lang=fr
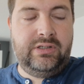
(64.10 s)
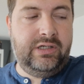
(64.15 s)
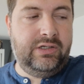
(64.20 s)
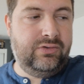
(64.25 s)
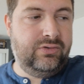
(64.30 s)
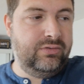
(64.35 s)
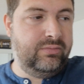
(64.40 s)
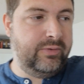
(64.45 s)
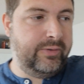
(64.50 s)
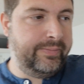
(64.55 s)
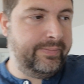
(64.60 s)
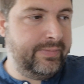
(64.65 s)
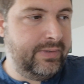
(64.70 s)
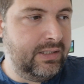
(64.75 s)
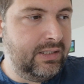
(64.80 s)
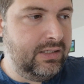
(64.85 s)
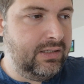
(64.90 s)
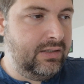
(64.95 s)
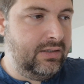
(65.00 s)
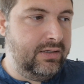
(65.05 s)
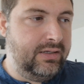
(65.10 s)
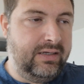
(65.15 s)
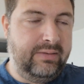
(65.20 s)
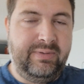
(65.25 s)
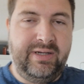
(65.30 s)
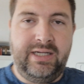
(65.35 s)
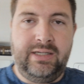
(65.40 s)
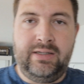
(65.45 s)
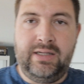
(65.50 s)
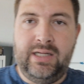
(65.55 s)
de l'écoulement.
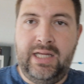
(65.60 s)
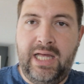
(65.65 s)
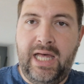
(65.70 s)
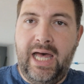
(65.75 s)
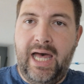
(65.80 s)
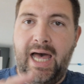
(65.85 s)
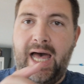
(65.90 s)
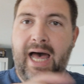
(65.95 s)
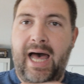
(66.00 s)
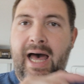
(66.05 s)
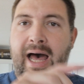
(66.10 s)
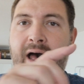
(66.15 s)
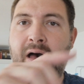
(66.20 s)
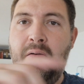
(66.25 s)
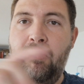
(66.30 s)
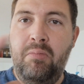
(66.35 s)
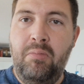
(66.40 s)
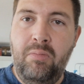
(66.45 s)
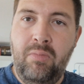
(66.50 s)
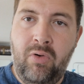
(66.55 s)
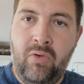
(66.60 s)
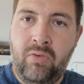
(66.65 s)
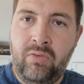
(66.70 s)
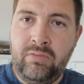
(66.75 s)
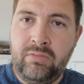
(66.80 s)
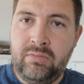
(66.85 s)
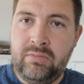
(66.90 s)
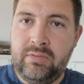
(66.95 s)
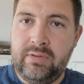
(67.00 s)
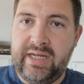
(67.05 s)
Eh ben,
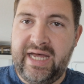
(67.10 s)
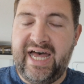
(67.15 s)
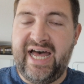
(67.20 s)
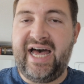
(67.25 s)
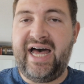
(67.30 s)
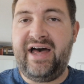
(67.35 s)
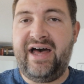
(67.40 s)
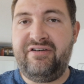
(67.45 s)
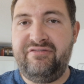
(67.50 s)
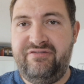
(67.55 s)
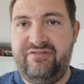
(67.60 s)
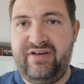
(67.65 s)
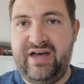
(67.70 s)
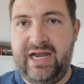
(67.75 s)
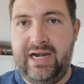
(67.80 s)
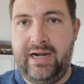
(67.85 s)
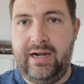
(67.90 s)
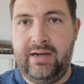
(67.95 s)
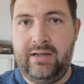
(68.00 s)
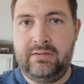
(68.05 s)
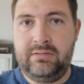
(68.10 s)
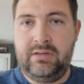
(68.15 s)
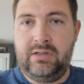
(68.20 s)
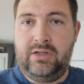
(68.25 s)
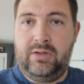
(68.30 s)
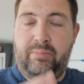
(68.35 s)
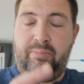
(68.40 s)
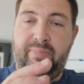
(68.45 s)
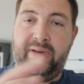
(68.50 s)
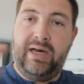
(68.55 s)
amont, aval.
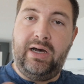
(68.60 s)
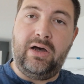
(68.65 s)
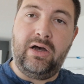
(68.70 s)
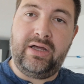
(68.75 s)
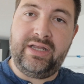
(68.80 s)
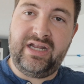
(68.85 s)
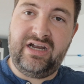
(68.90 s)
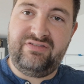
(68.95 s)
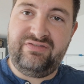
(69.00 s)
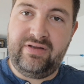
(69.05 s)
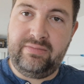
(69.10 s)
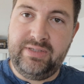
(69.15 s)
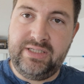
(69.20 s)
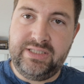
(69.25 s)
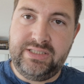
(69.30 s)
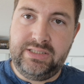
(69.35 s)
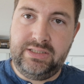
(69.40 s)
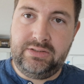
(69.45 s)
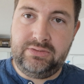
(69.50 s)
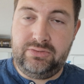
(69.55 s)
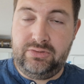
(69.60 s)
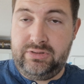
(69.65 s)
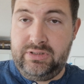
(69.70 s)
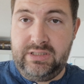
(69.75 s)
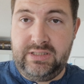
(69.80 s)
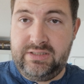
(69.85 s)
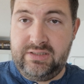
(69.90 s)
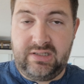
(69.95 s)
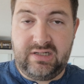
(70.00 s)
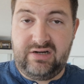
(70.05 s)
Par ordre alphabétique, tu
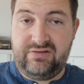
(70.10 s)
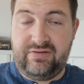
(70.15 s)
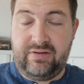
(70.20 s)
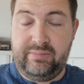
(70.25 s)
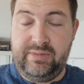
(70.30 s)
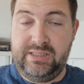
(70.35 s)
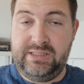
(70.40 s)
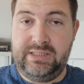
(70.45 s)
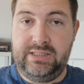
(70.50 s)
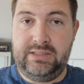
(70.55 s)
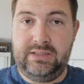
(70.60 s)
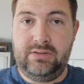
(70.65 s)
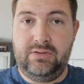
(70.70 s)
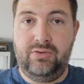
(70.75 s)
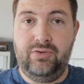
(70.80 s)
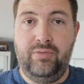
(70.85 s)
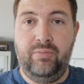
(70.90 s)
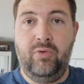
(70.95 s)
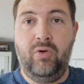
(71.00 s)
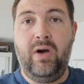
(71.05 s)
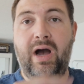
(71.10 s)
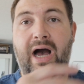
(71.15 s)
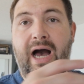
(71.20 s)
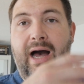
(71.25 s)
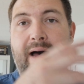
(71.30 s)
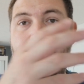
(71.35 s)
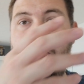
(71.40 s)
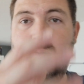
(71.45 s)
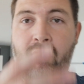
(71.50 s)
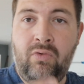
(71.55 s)
utilises ordre alphabétique. Le mot
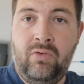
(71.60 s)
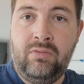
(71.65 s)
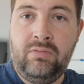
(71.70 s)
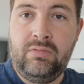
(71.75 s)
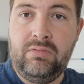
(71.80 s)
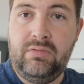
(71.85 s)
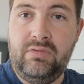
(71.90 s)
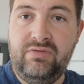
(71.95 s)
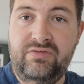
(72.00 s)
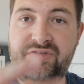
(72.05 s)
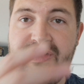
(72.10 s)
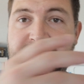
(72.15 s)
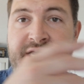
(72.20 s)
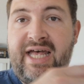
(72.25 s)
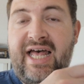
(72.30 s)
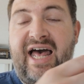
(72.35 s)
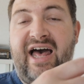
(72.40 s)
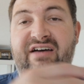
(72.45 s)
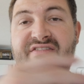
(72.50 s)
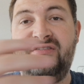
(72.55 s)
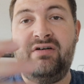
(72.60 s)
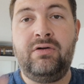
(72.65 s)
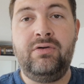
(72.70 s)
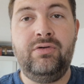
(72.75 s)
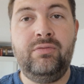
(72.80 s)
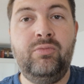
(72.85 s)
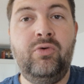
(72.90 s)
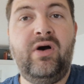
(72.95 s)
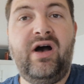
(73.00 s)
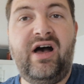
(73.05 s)
amont vient avant
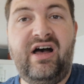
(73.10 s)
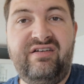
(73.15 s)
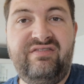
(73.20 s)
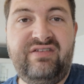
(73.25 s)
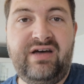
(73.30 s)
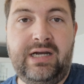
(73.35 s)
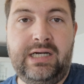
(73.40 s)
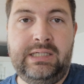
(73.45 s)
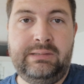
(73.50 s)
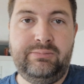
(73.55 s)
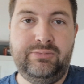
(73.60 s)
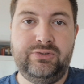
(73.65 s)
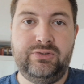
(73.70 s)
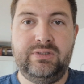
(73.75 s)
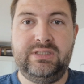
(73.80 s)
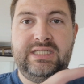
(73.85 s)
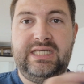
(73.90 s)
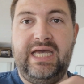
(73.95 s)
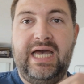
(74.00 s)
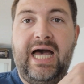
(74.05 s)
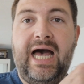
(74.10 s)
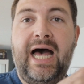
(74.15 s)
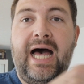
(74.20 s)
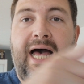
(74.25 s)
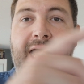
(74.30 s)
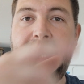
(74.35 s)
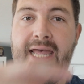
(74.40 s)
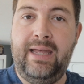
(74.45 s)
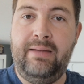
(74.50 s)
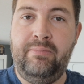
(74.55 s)
le mot aval, puisque c'est
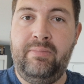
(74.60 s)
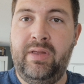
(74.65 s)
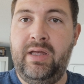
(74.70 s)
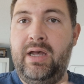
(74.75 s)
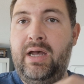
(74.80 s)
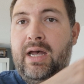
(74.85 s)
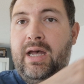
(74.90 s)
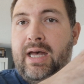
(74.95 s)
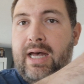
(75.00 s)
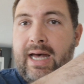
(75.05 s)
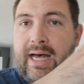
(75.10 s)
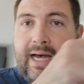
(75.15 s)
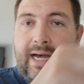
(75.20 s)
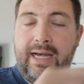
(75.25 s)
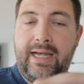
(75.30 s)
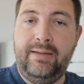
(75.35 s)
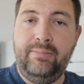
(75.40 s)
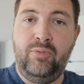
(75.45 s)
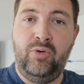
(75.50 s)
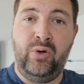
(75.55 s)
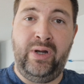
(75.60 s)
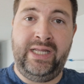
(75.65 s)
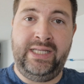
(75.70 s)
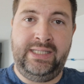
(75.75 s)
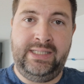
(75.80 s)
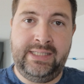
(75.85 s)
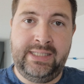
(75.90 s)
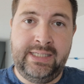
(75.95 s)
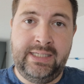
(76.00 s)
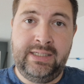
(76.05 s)
m
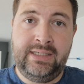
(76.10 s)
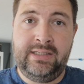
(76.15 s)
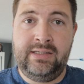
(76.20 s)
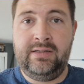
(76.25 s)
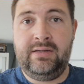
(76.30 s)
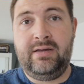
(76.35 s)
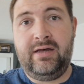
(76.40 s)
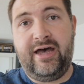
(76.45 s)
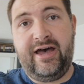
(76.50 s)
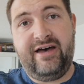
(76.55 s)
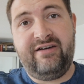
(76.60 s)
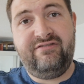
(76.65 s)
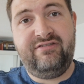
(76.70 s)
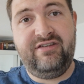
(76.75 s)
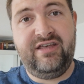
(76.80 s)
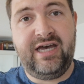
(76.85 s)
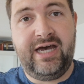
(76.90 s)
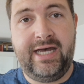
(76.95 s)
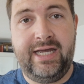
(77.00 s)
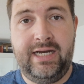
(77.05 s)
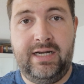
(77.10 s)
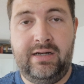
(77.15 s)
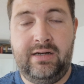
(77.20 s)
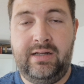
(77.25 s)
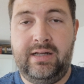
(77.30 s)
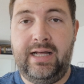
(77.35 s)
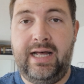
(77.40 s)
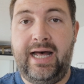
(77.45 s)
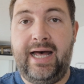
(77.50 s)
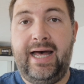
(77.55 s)
A-M-O-N-T,
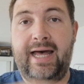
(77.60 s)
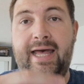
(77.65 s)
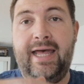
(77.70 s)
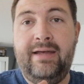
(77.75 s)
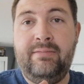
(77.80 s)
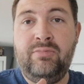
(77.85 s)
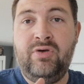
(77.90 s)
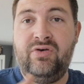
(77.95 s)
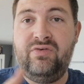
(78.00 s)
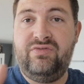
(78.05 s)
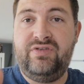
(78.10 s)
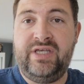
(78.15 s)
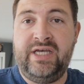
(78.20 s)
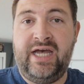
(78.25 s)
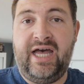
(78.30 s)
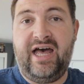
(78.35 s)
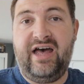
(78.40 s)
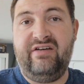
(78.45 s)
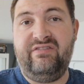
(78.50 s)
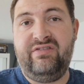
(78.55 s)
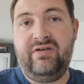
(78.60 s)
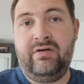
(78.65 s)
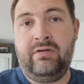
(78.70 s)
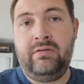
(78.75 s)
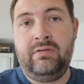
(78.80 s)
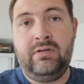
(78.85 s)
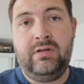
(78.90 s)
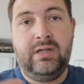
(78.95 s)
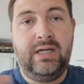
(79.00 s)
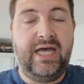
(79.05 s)
A-V-A-L. a m vient
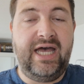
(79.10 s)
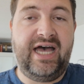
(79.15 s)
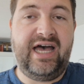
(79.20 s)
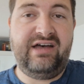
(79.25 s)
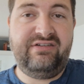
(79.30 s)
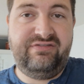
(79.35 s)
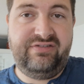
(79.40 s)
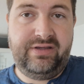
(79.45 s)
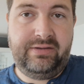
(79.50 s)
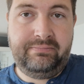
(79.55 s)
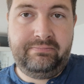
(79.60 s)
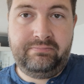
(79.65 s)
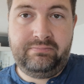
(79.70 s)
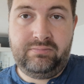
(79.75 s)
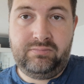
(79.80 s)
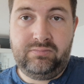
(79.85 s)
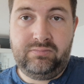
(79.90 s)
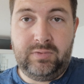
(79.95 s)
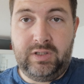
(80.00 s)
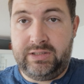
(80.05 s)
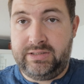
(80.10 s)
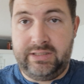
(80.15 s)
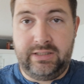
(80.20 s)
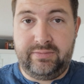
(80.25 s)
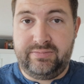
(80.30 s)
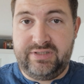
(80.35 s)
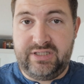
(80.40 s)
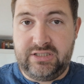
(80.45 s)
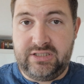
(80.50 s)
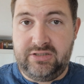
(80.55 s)
avant A-V. Et c'est
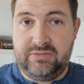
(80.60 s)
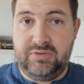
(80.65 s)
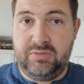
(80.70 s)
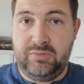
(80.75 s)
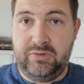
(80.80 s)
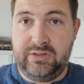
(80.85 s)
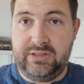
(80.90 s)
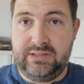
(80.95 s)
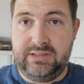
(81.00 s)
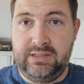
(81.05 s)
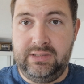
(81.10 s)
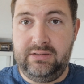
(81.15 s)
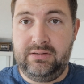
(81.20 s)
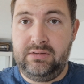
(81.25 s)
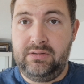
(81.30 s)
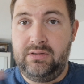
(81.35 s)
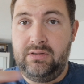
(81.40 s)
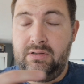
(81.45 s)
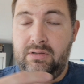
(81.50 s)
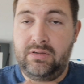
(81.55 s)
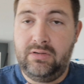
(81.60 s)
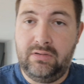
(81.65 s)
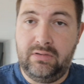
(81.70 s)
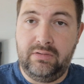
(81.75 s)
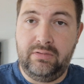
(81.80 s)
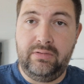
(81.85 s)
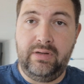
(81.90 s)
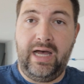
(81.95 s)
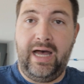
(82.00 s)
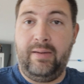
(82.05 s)
comme ça que j'ai mémorisé.
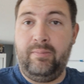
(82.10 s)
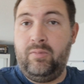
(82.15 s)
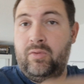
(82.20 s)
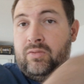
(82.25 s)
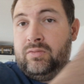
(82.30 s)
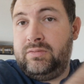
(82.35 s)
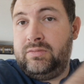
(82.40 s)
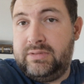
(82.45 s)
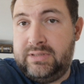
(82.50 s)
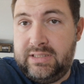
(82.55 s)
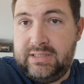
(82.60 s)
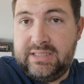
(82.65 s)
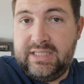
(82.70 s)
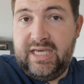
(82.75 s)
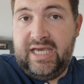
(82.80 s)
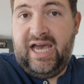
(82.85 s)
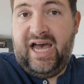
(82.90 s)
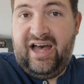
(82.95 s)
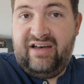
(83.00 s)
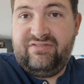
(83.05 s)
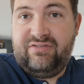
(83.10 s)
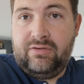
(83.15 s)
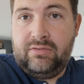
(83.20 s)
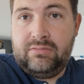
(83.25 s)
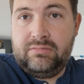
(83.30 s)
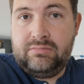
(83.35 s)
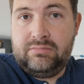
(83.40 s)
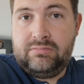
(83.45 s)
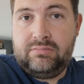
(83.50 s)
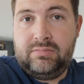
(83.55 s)
Le amont, c'est ce qui est
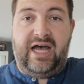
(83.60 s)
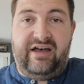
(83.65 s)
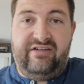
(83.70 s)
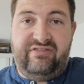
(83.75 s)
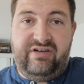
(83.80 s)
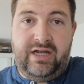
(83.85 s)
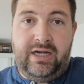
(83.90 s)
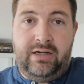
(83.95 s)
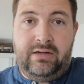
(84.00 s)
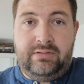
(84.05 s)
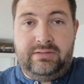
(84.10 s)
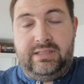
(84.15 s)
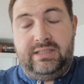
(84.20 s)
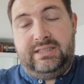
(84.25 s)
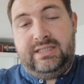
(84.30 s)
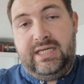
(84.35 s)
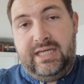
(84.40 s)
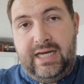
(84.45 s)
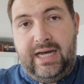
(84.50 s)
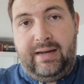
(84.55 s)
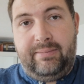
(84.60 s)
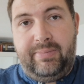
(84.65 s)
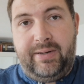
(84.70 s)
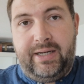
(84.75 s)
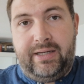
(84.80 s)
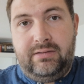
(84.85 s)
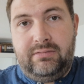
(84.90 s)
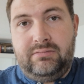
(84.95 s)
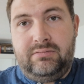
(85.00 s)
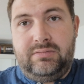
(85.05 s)
avant. Aval, c'est ce qui est
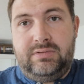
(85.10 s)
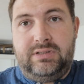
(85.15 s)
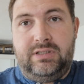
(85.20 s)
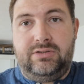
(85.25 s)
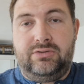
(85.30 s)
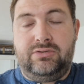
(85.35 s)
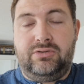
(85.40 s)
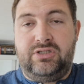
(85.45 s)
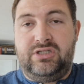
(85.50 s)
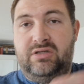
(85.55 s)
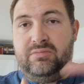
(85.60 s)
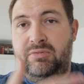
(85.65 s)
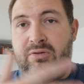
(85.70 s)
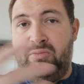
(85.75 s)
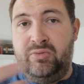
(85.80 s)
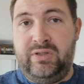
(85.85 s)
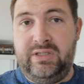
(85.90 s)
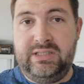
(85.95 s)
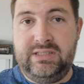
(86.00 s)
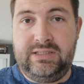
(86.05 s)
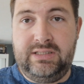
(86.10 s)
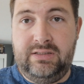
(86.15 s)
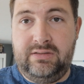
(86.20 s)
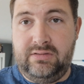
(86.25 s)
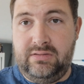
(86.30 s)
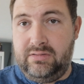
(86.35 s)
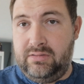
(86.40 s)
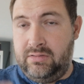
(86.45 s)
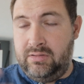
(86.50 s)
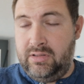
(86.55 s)
après. C'est ce que j'ai mémorisé.
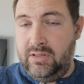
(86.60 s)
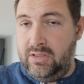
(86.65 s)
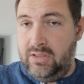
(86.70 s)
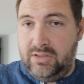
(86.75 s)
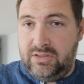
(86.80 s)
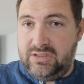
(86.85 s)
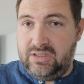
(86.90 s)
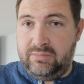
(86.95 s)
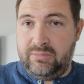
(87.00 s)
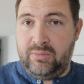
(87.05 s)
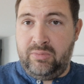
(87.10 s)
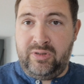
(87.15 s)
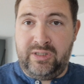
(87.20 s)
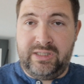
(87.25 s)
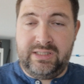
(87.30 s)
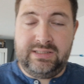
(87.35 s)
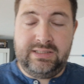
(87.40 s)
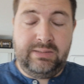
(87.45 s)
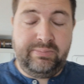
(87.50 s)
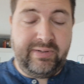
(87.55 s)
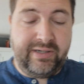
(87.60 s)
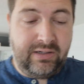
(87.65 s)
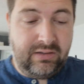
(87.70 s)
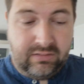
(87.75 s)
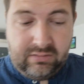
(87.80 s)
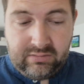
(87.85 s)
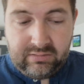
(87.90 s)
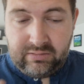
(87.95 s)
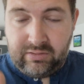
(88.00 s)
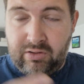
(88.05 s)
Euh, j'ai mémorisé
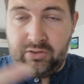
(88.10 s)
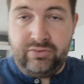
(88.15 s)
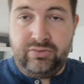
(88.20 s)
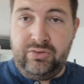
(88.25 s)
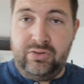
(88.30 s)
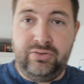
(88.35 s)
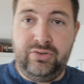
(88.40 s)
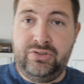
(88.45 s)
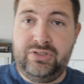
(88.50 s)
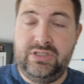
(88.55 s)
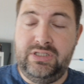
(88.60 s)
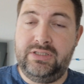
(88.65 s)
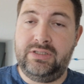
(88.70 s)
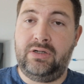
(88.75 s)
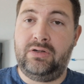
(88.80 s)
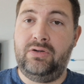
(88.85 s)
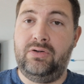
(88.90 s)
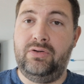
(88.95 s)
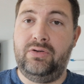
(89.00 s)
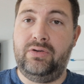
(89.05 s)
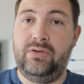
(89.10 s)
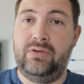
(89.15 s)
par, euh, en, utilisant